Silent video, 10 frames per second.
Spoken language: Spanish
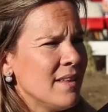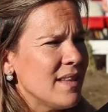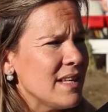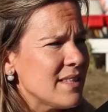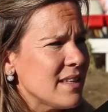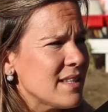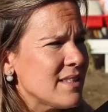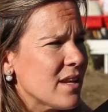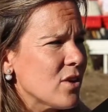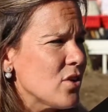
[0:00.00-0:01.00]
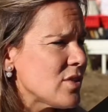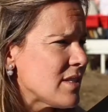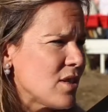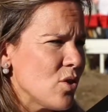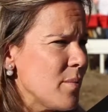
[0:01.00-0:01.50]
del C3 Aircross
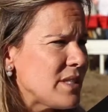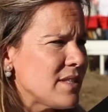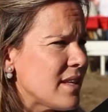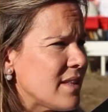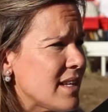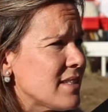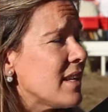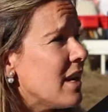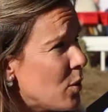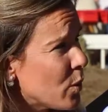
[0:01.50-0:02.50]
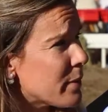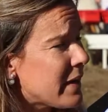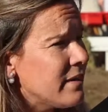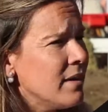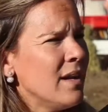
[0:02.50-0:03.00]
hace dos meses atrás, que era el
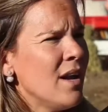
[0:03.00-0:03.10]
Urban.